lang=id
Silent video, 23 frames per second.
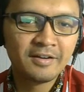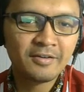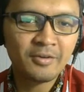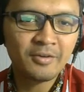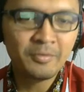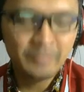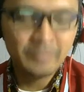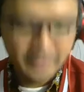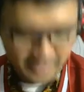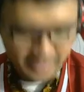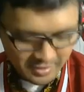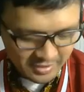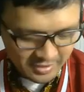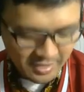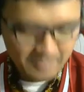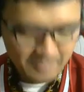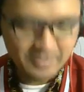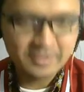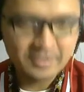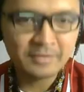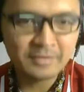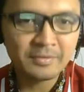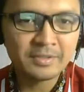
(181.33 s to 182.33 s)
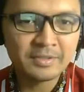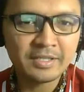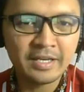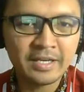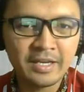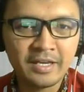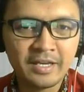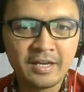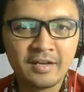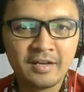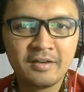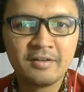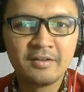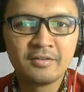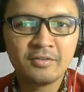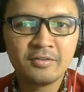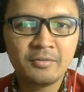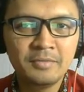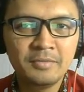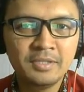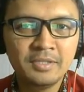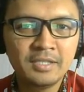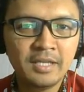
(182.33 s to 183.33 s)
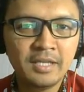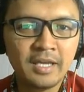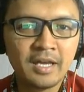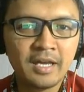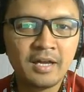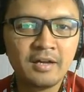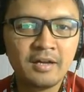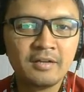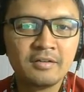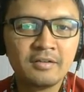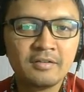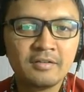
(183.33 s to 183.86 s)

rompinya sama sama saya ya? kok bisa ya